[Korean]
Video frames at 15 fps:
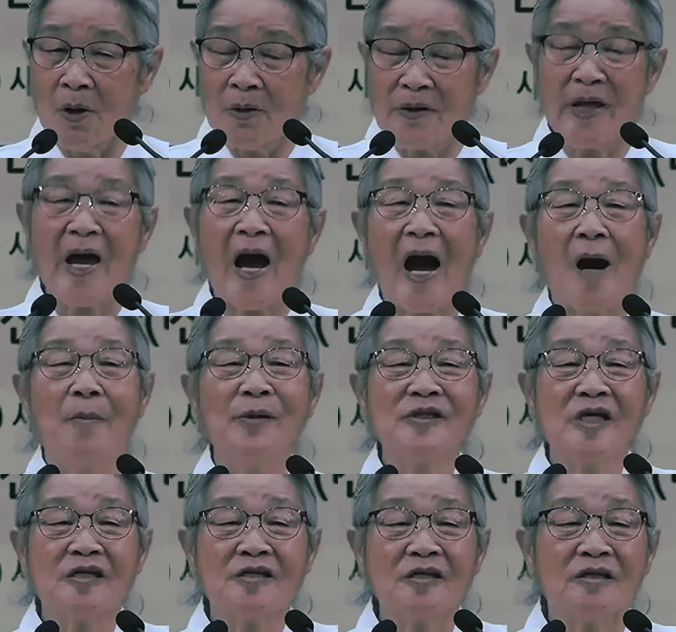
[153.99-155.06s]
내
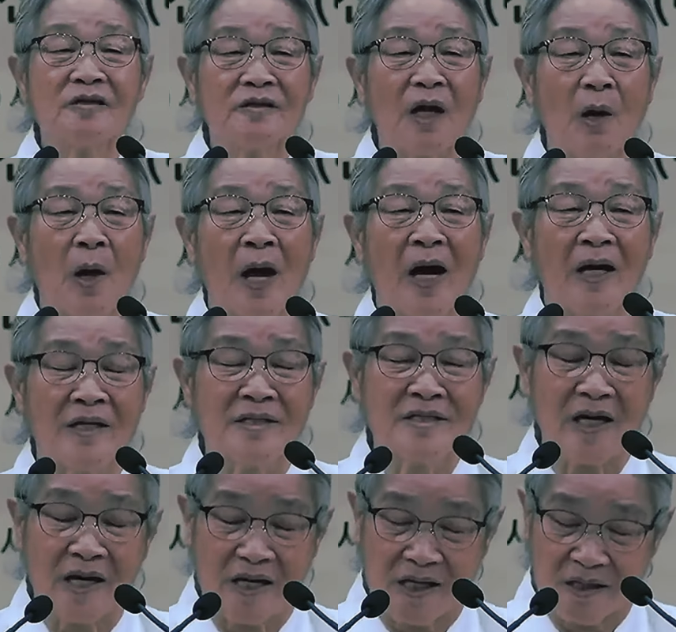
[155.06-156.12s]
아버지의 뜻대로 행하는
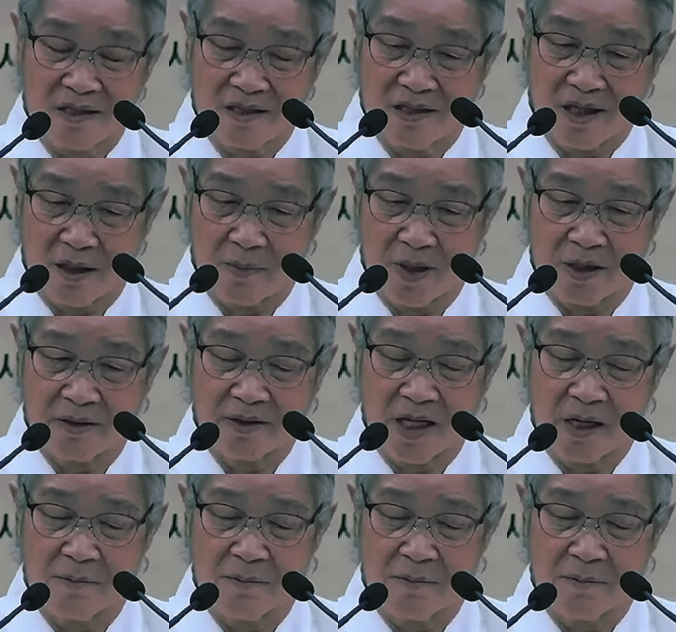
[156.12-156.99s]
자라에 들어가며 그날에